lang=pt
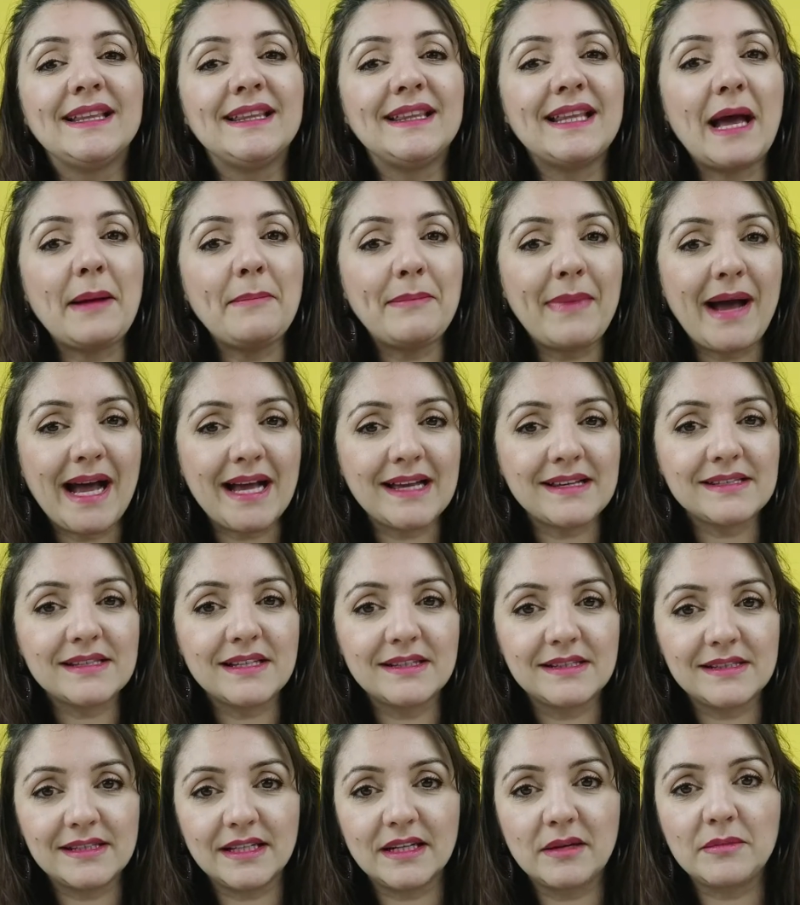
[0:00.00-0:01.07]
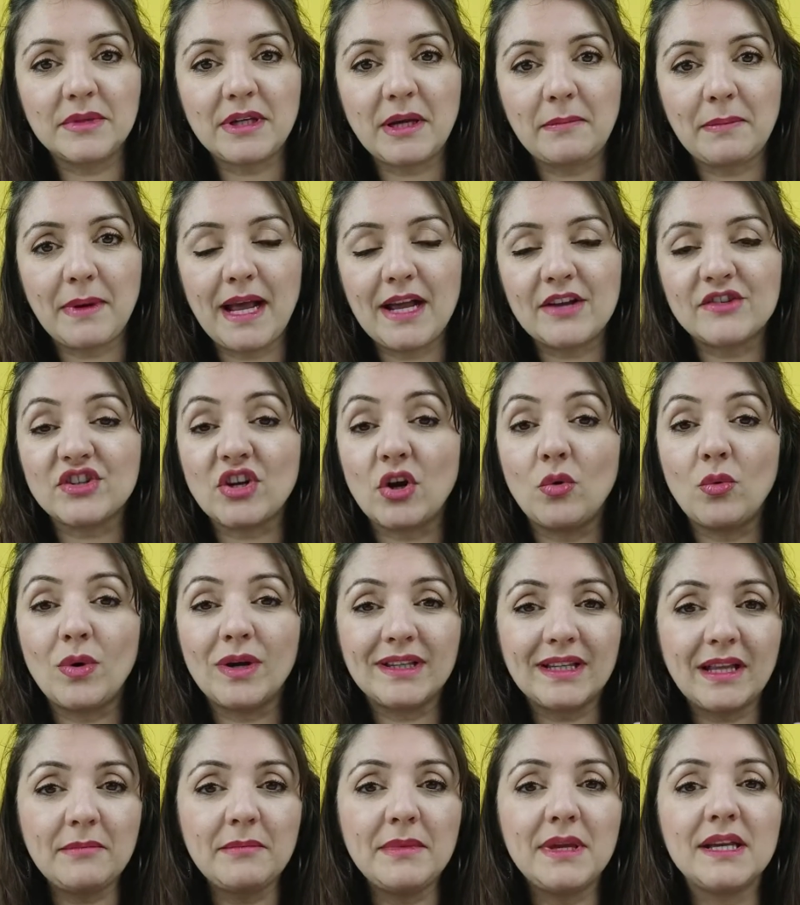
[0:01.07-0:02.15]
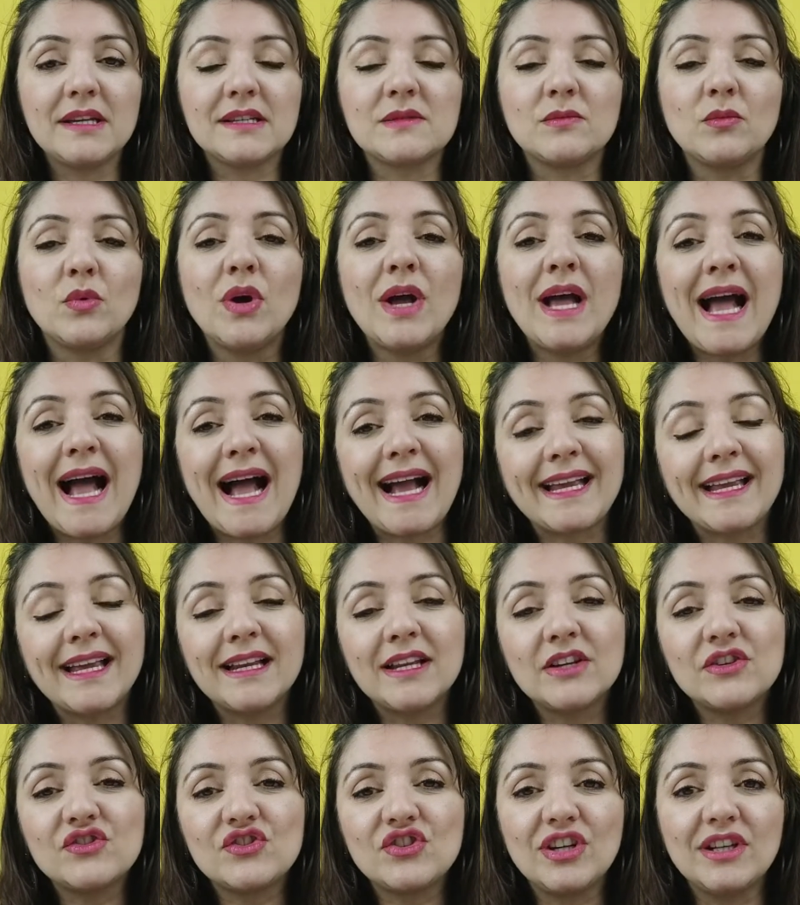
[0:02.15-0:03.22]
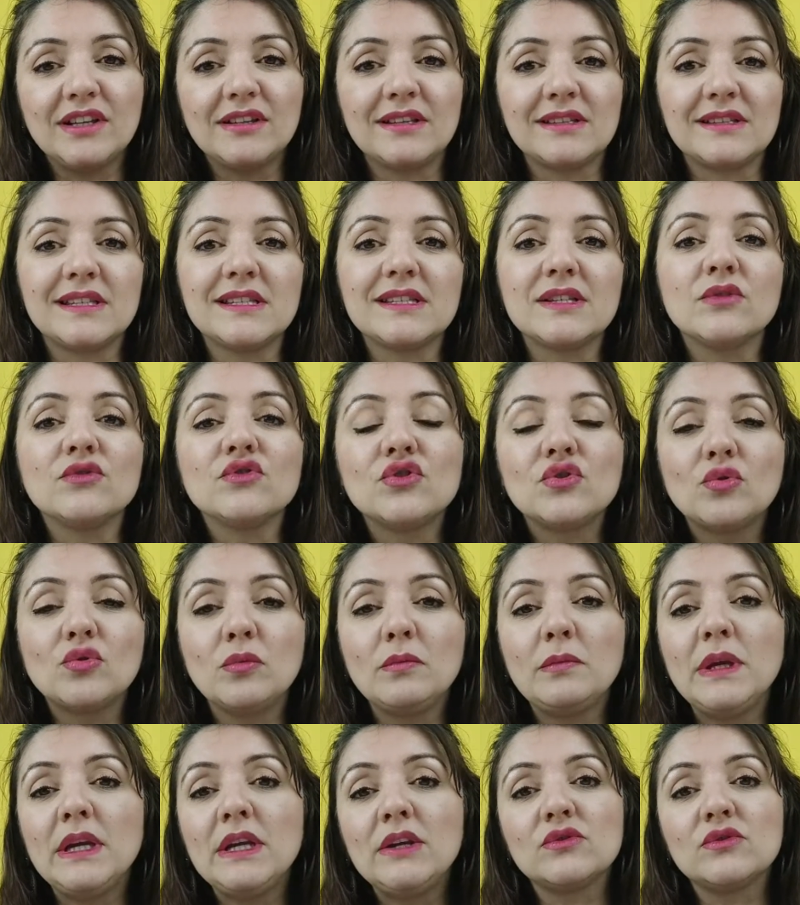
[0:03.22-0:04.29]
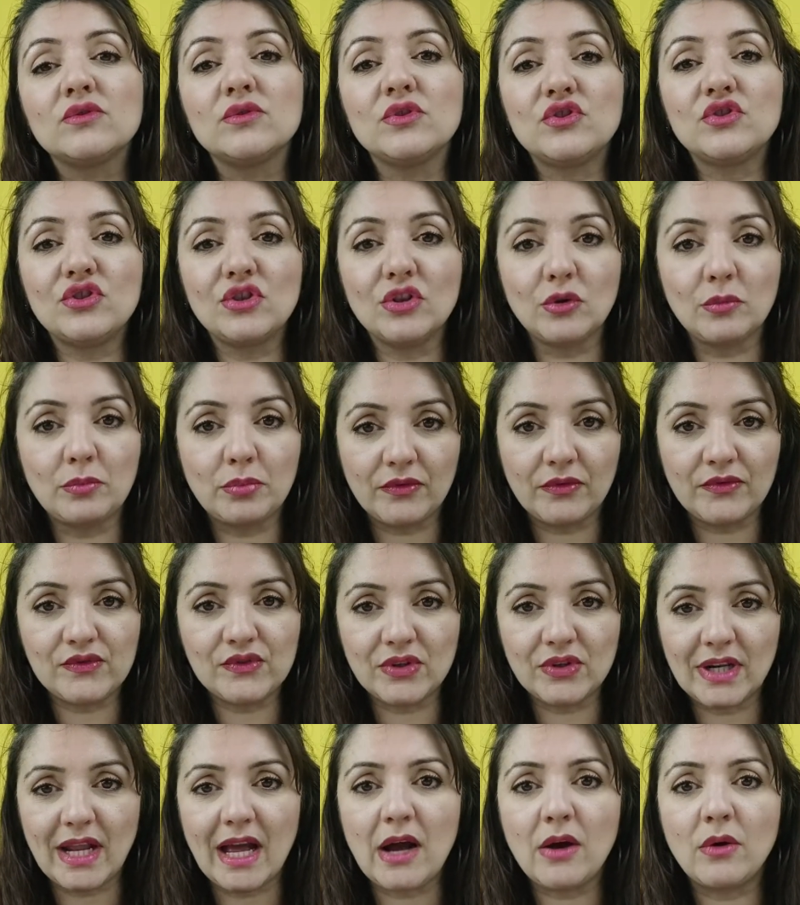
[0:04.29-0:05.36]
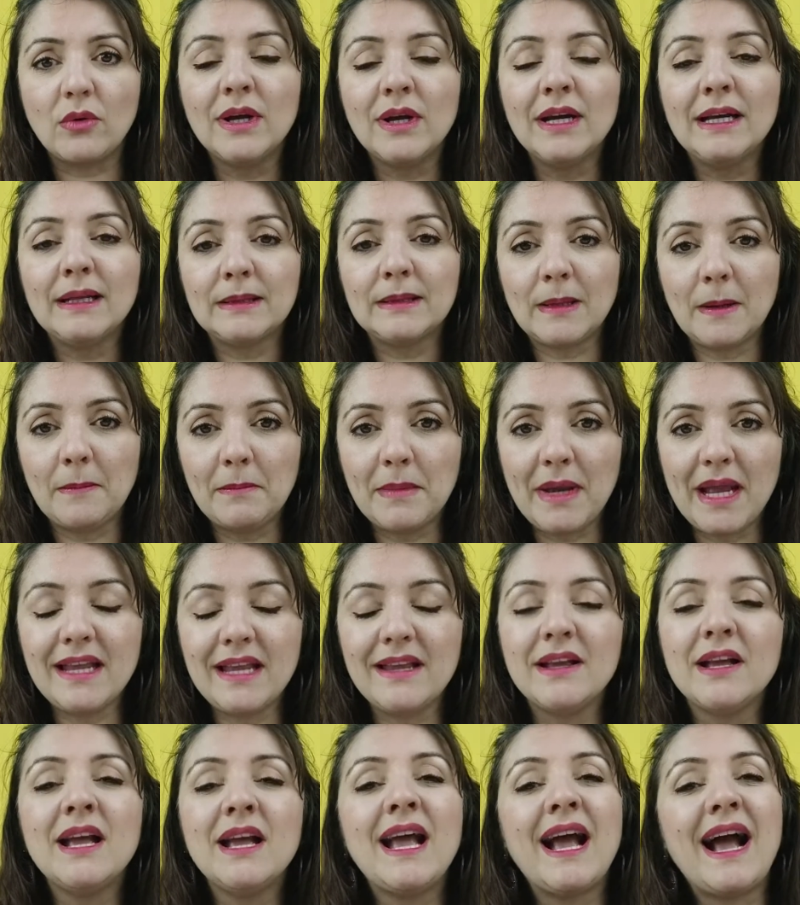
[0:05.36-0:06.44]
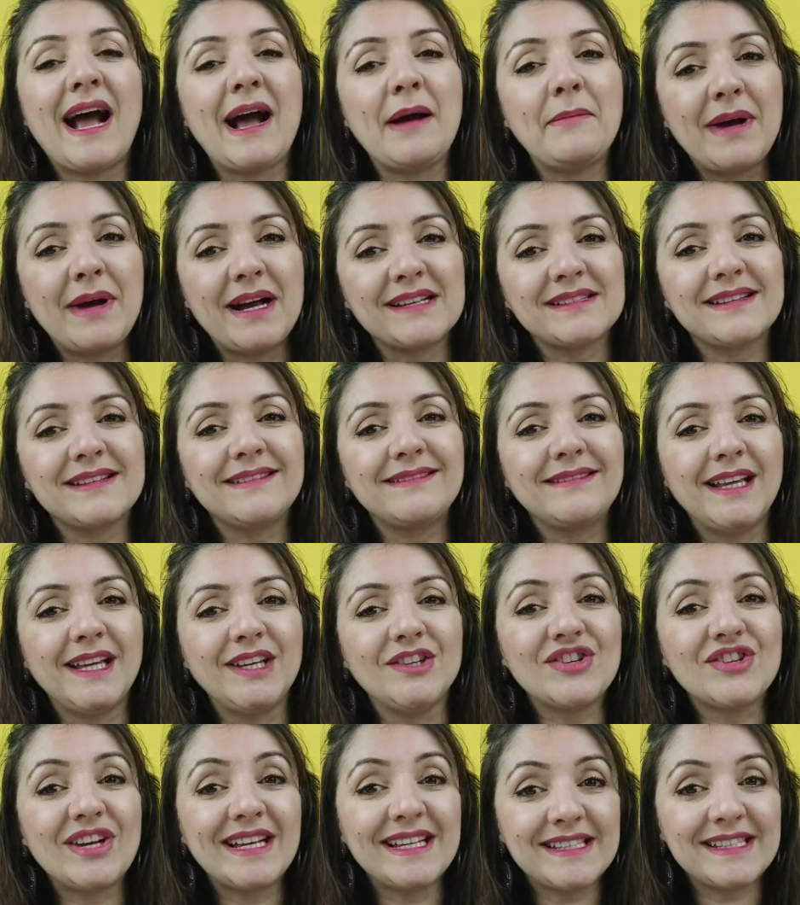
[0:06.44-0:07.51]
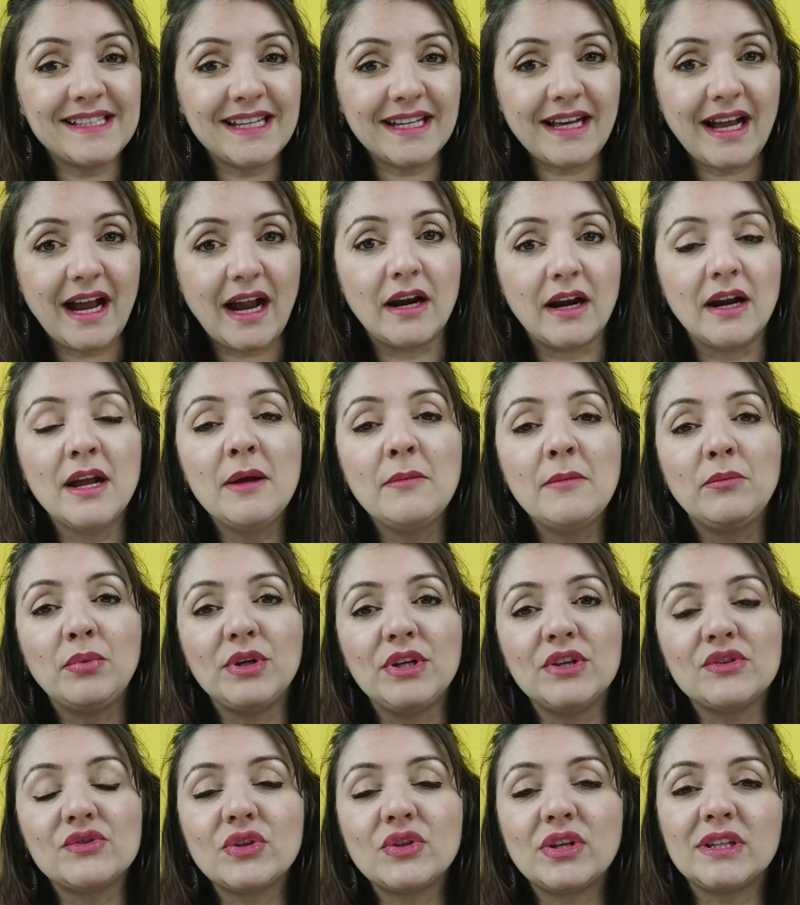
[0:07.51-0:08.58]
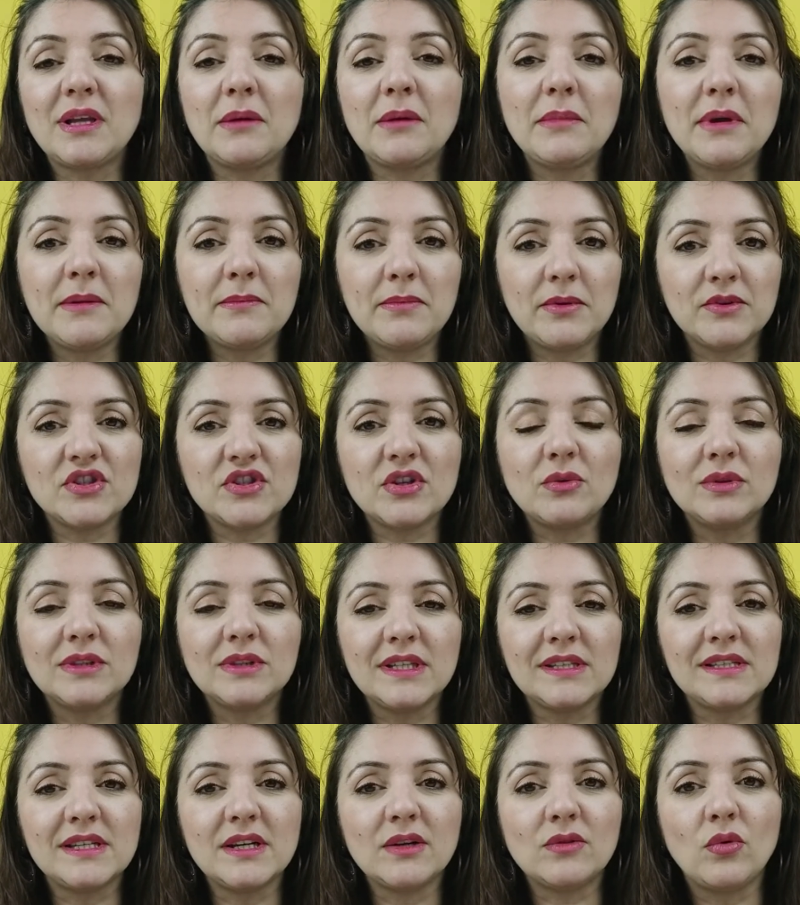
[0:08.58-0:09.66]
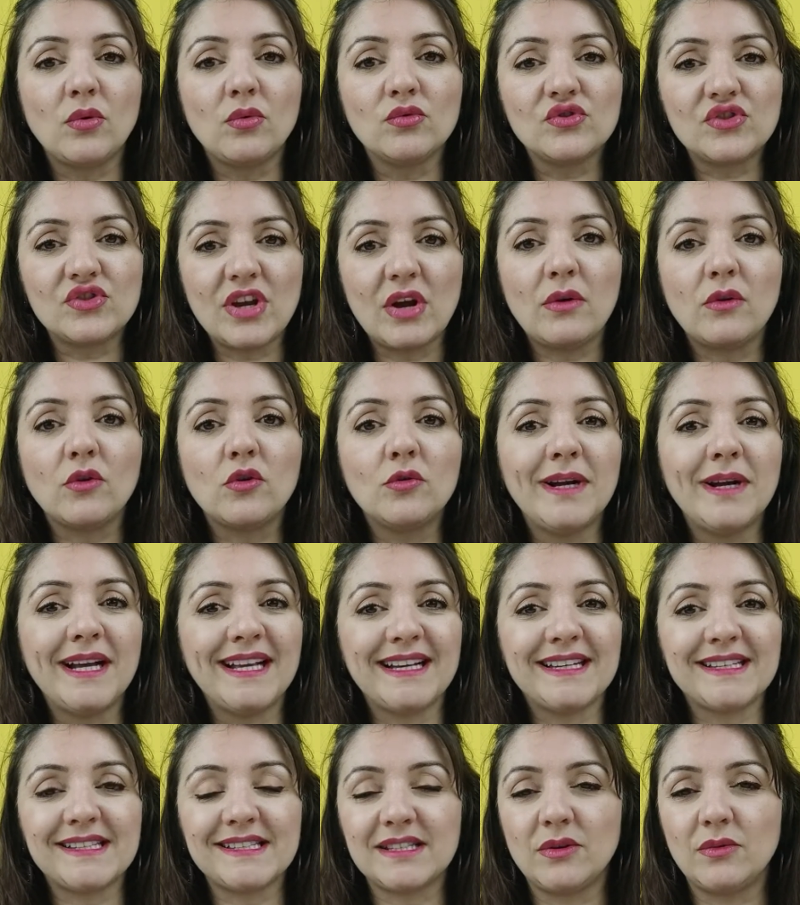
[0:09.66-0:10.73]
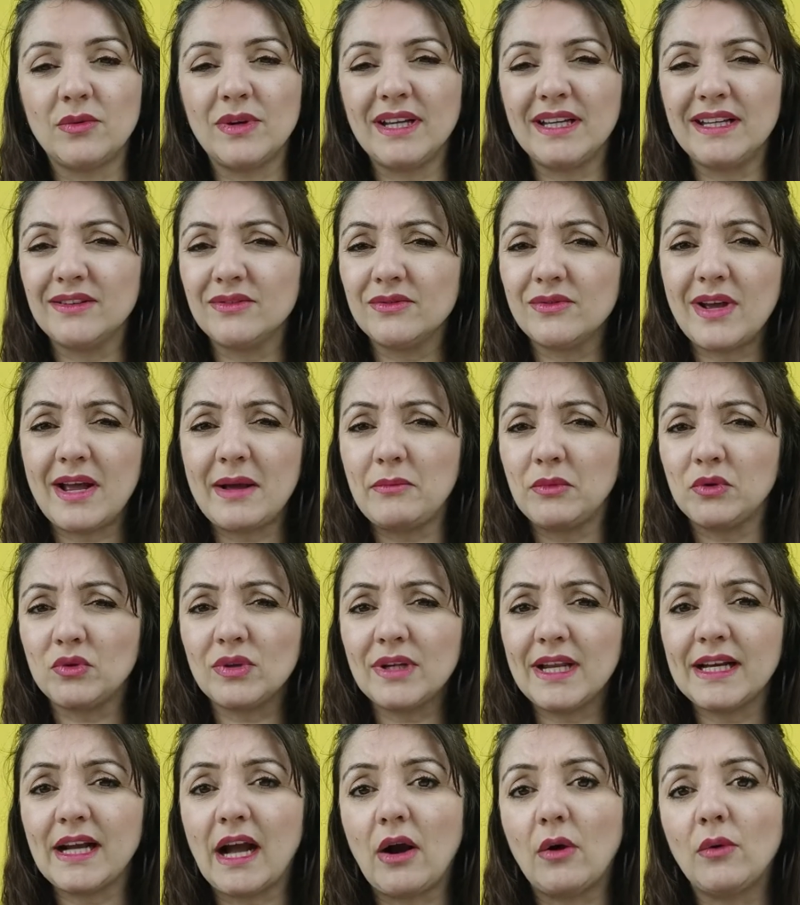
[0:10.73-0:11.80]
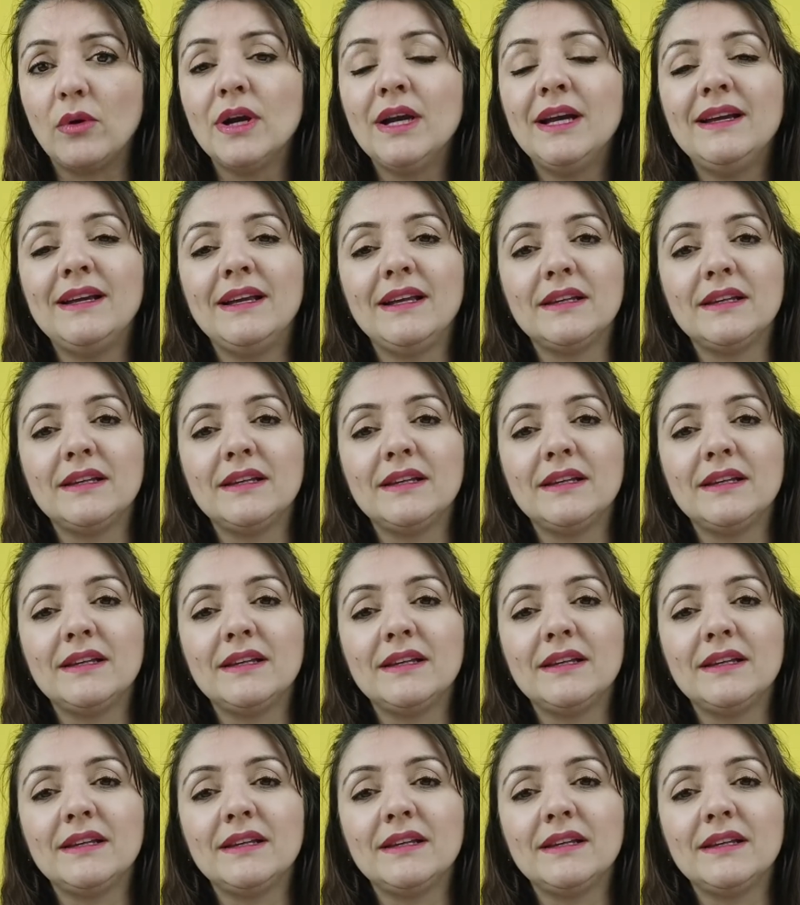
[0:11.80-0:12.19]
na massa de cerâmica plástica ou até mesmo aquelas tintas que são de tubinhos no estilo profissional, também a massa tende a ressecar. Por isso que também pode acontecer com o gel alguma reação aí que não é muito legal.